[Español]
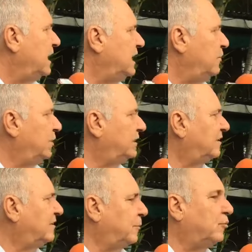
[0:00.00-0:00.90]
y
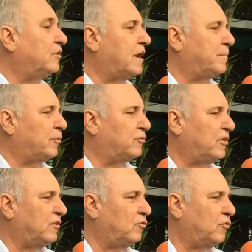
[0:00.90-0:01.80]
ahorita estamos en el
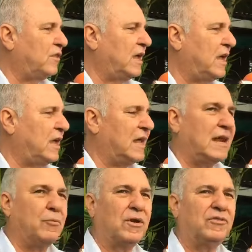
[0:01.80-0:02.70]
proceso de
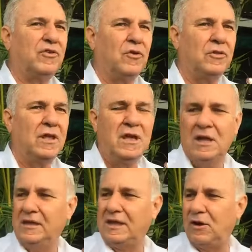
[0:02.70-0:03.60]
elaboración
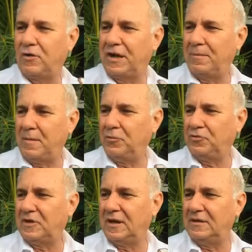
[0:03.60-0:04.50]
de lo que
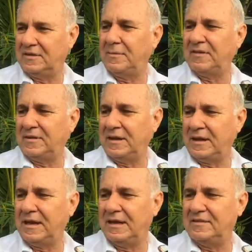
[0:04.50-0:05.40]
vamos a, se va a hacer
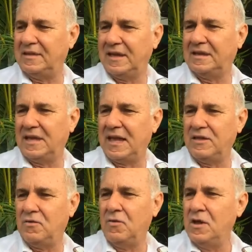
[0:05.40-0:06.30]
el siguiente
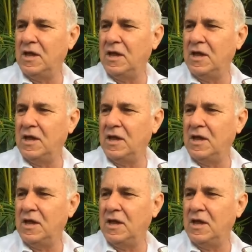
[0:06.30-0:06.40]
año.